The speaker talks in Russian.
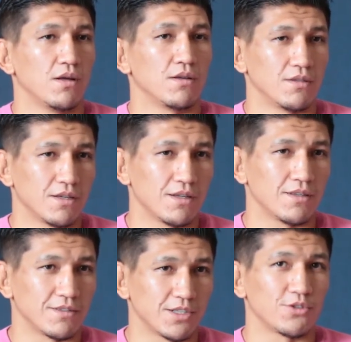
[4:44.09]
я
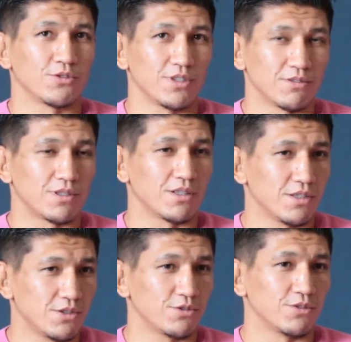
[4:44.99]
за счет этого
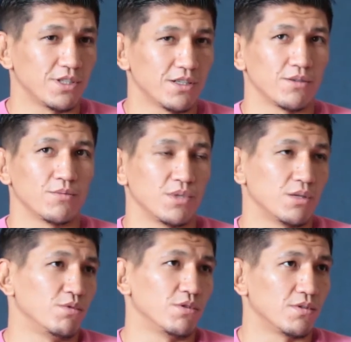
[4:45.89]
надеюсь, что я, мне
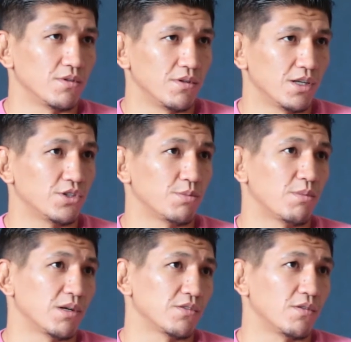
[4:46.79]
будет легче
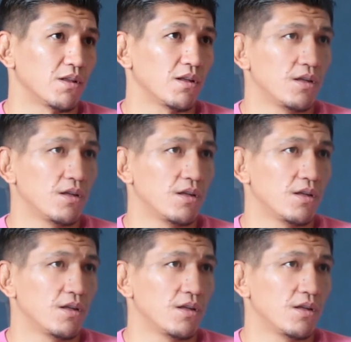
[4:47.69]
попасть туда.